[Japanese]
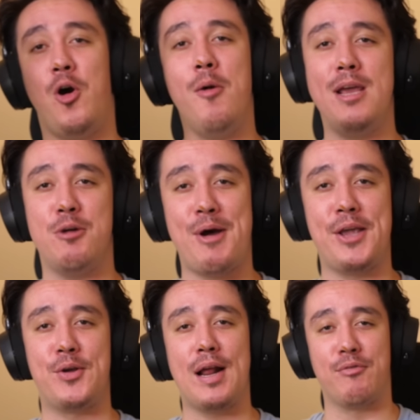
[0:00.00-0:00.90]
今日見る
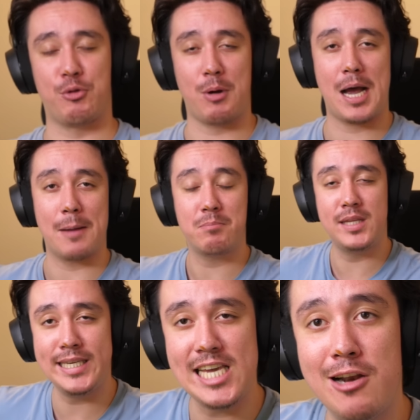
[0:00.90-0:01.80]
マインクラフトは
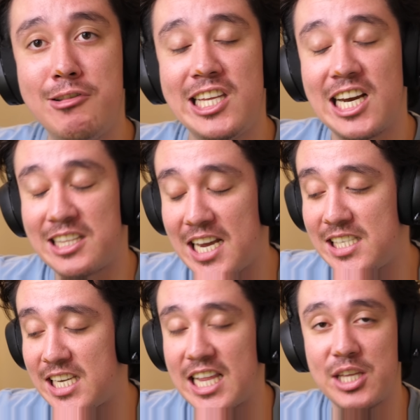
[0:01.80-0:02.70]
TNT が
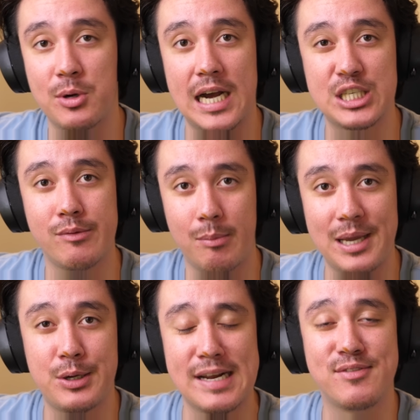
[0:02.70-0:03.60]
大好きな人が遊ぶ
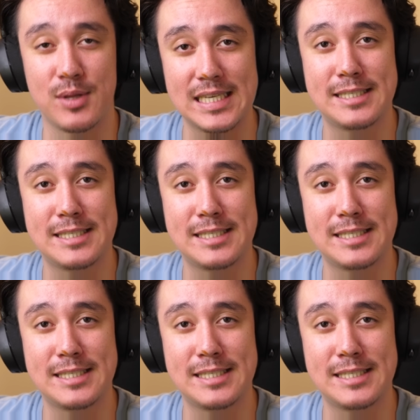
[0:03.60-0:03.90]
マインクラフトで